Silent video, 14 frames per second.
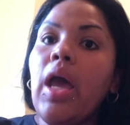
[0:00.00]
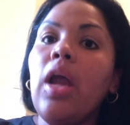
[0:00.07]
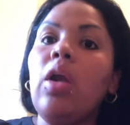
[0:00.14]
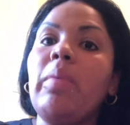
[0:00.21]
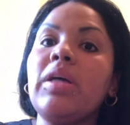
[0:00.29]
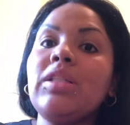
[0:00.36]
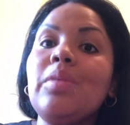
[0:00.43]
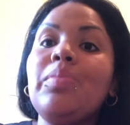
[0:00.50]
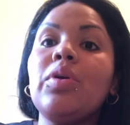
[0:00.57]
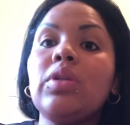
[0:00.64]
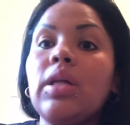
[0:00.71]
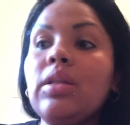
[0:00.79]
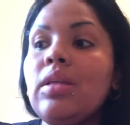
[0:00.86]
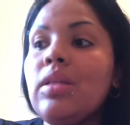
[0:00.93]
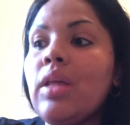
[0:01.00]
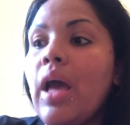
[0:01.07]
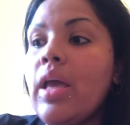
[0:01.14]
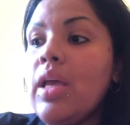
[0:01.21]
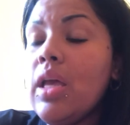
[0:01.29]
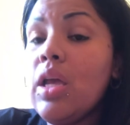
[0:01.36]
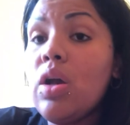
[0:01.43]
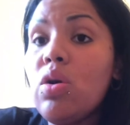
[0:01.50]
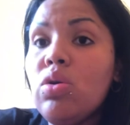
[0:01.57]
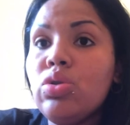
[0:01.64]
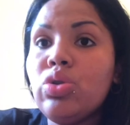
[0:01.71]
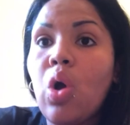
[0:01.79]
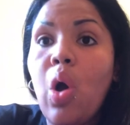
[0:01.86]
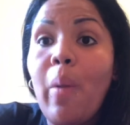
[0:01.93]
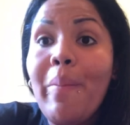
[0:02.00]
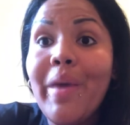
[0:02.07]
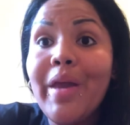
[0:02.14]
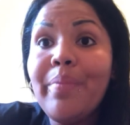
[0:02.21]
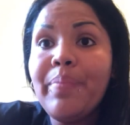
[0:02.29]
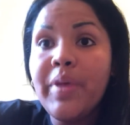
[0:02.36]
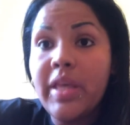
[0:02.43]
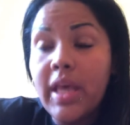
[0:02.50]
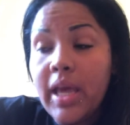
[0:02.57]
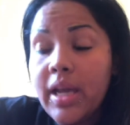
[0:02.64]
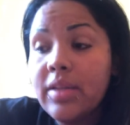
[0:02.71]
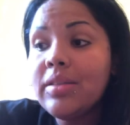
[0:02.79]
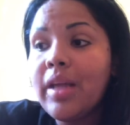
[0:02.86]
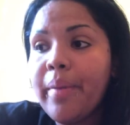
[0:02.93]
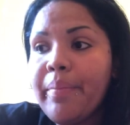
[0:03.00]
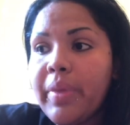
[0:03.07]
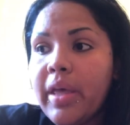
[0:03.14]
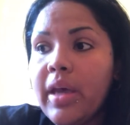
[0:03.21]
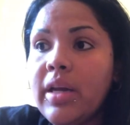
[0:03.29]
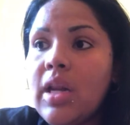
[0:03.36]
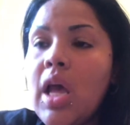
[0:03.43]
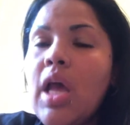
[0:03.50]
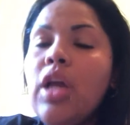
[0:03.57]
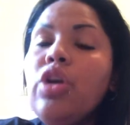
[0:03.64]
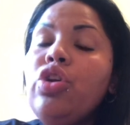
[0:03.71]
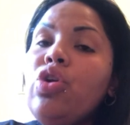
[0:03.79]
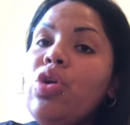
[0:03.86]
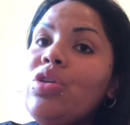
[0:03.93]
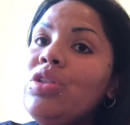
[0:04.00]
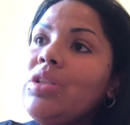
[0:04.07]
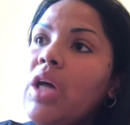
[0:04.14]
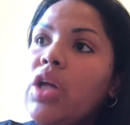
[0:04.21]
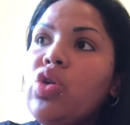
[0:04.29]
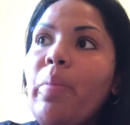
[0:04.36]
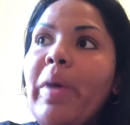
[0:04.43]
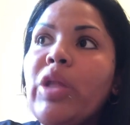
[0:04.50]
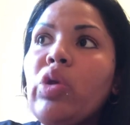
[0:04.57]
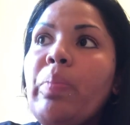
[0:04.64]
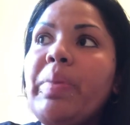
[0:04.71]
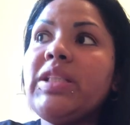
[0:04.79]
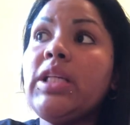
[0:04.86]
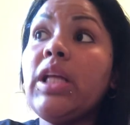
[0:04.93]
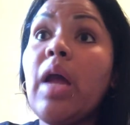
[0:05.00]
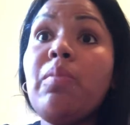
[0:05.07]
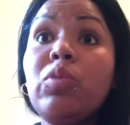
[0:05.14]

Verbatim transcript: Lo más importante de ahí, incluso comer bien también, no estar tomando pastilla.